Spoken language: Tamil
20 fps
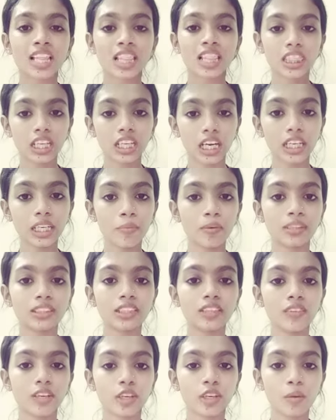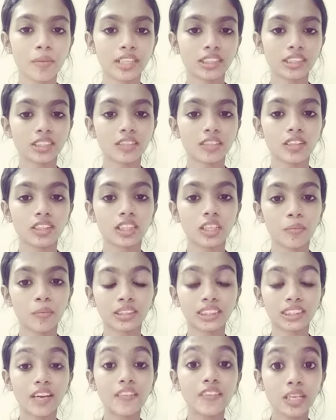தேர்ட்டி பர்சன்ட் வரைக்கும் மெடிசன் வந்து நம்ம
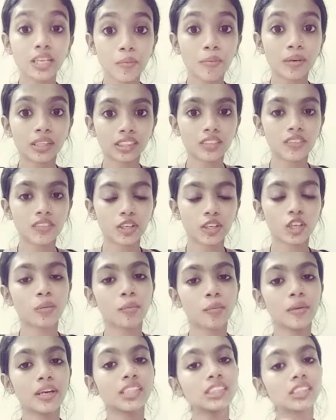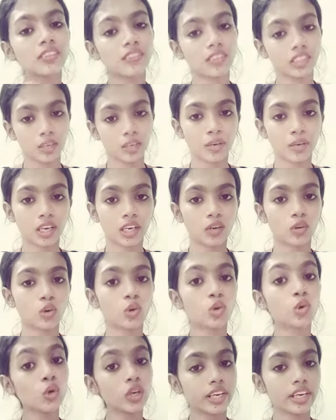செவன்டி பர்சன்ட் வரைக்கும் நம்ம மெடிசன் வந்து நம்ம
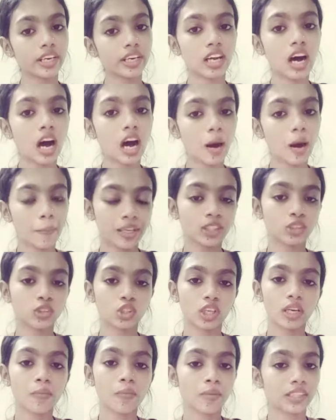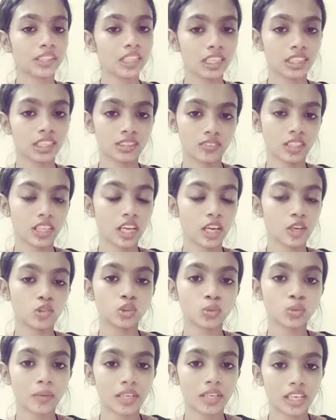அவங்களுக்கு கொடுக்கலாம் அப்படின்னு சொல்லிட்டு மத்திய அரசு வந்து
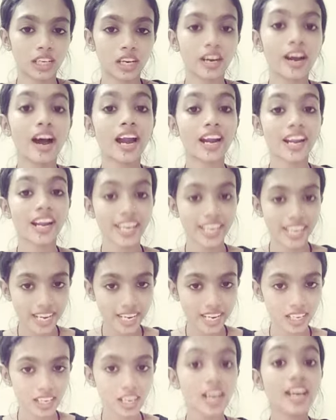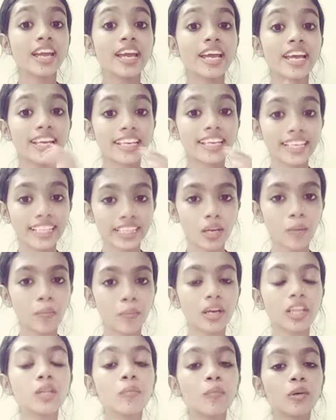அனௌன்ஸ் பண்ணியிருக்காங்க ஆனால் என்னன்னா இந்த
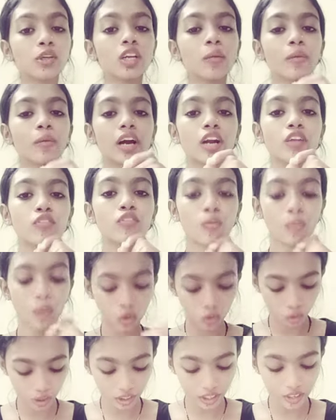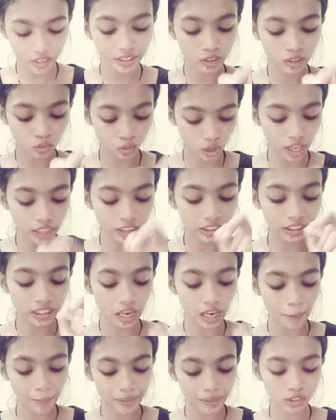மருந்து மட்டும் நம்ம கன்ஃபார்மாக கொடுக்கவே கூடாது
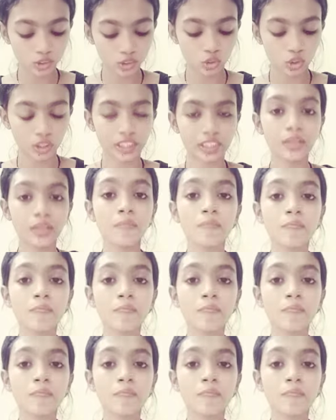அப்படின்னு சொல்லிட்டு